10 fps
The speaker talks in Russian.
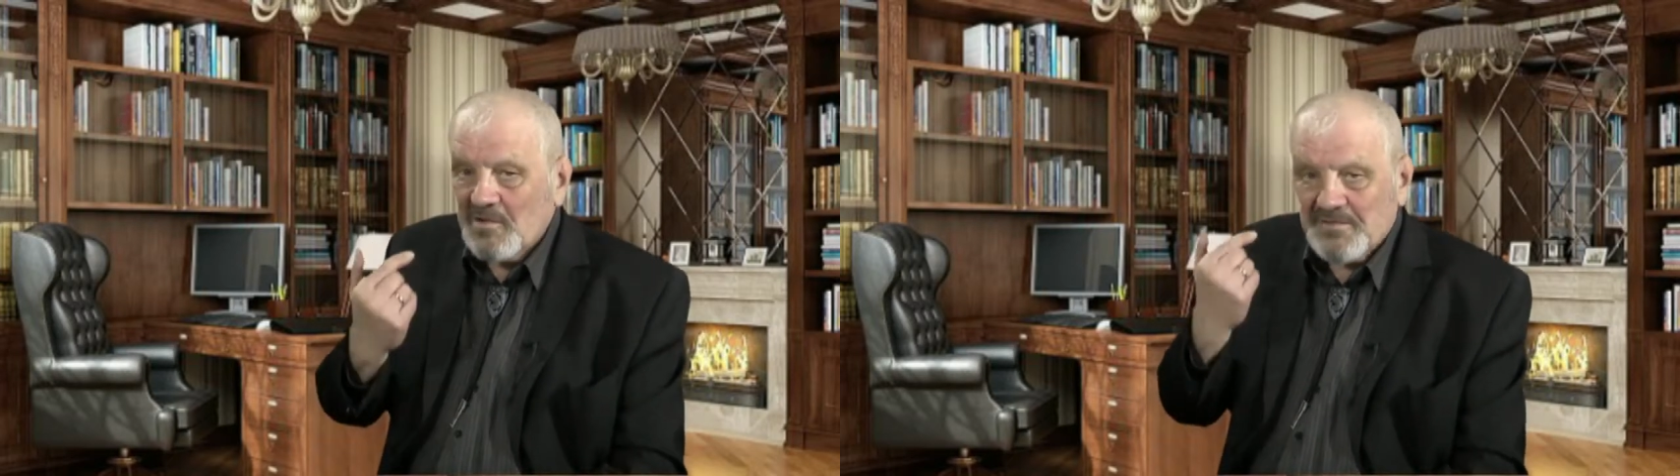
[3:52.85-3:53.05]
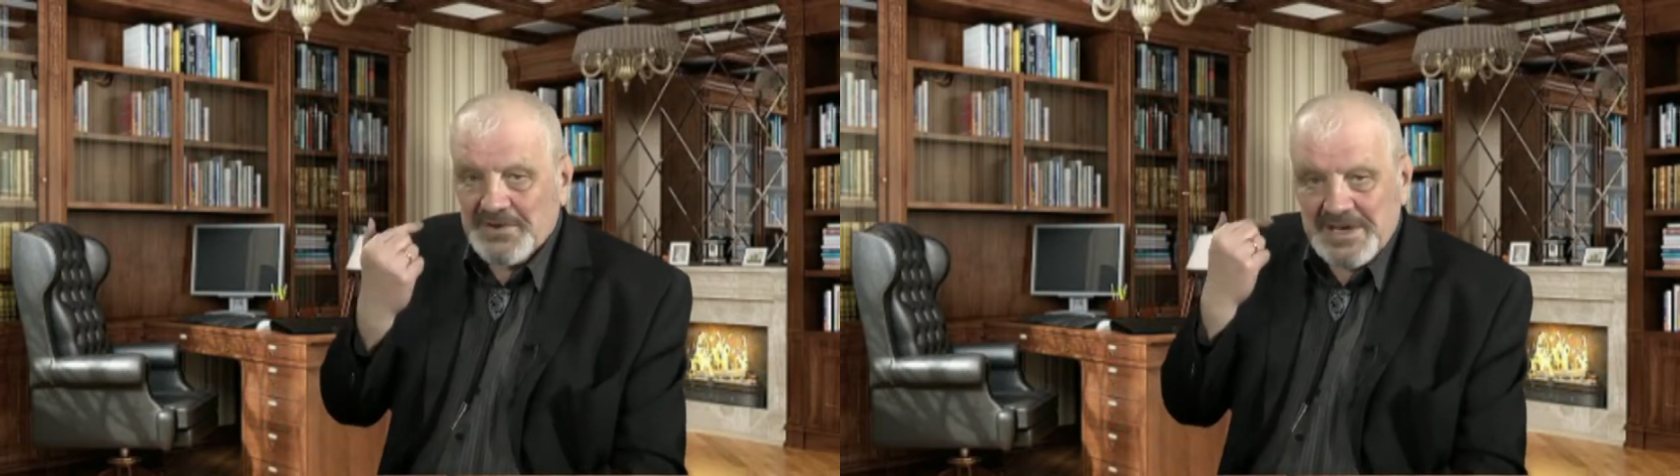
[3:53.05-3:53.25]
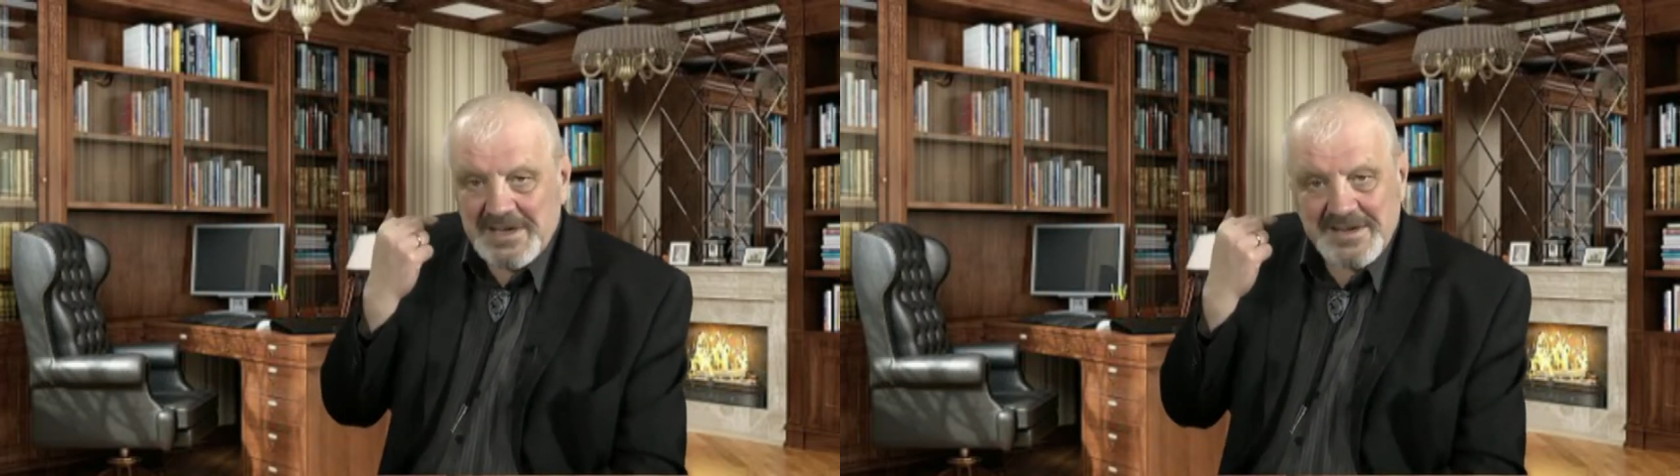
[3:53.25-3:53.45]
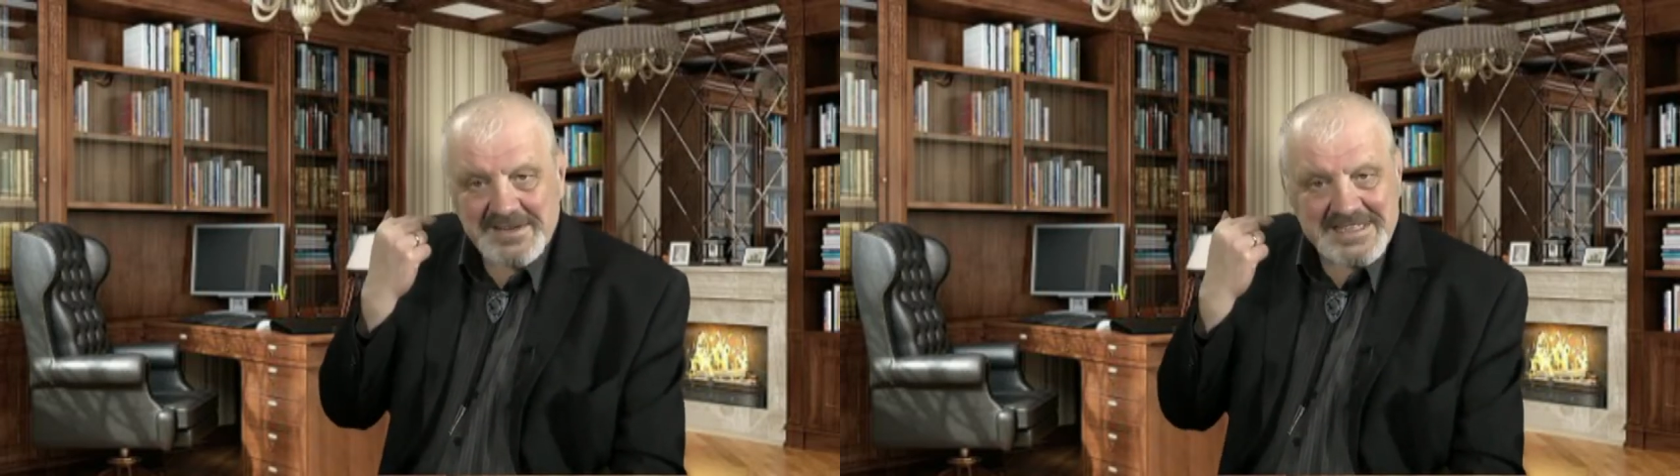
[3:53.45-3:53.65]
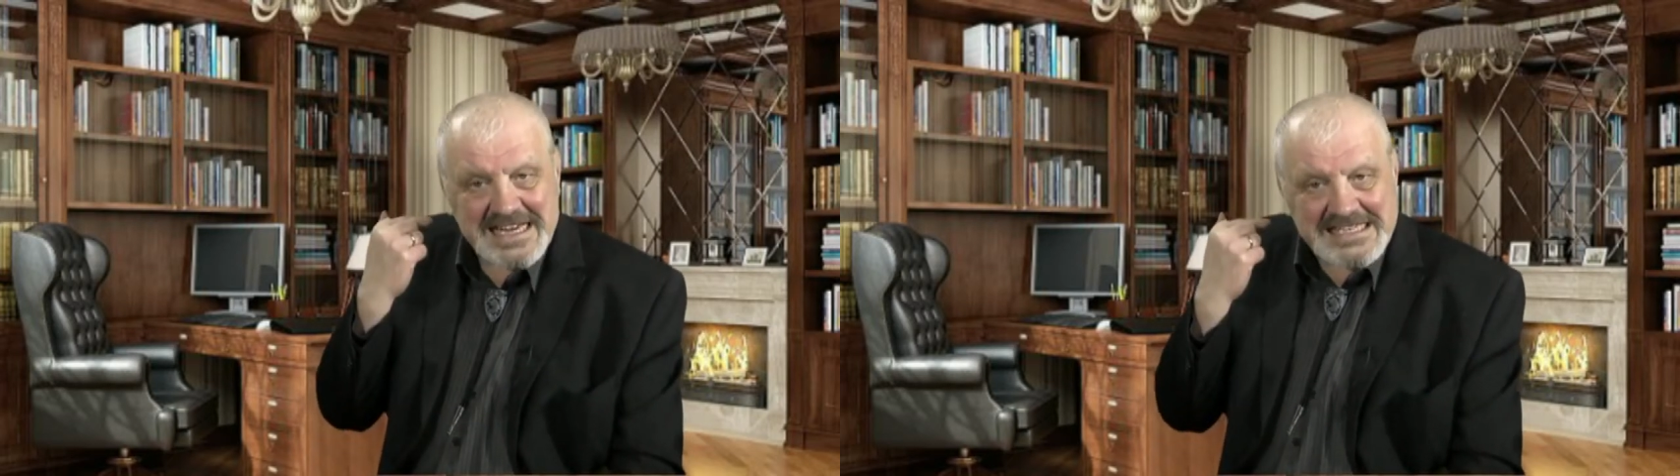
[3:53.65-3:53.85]

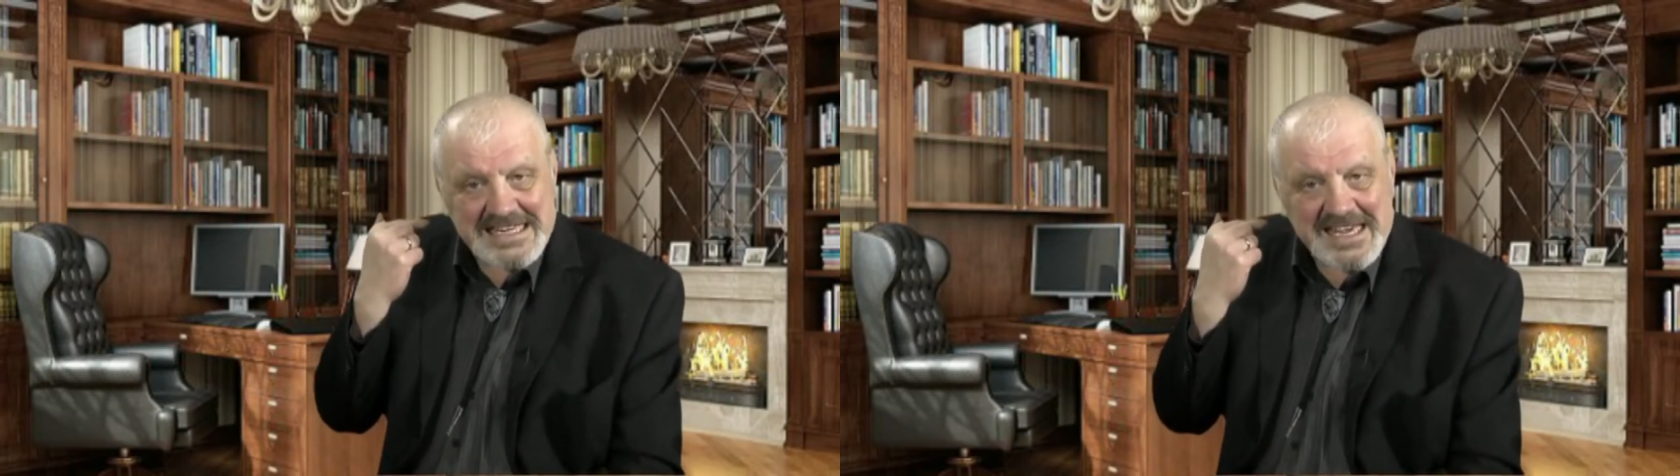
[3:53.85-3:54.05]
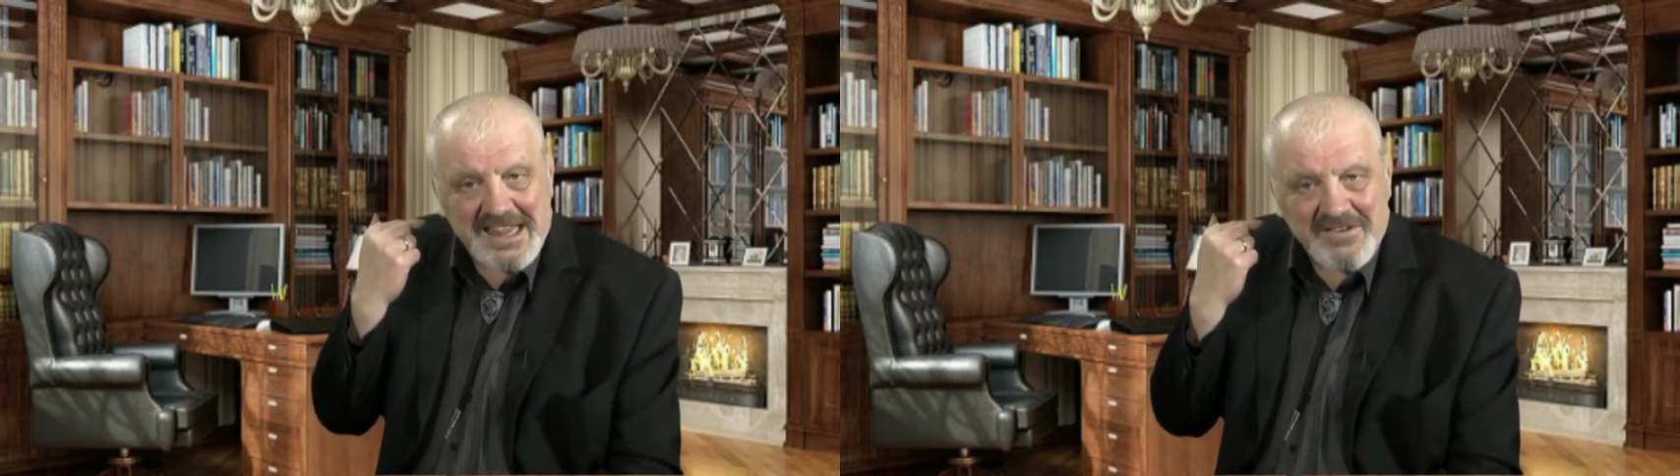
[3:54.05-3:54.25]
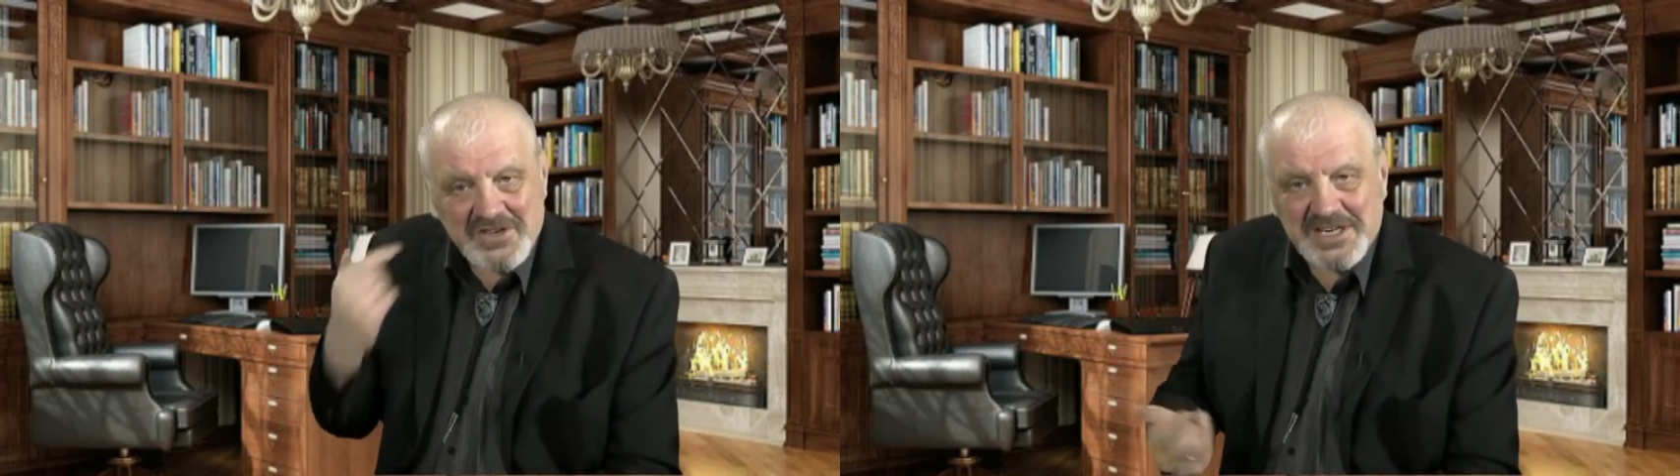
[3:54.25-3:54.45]
вы достигли в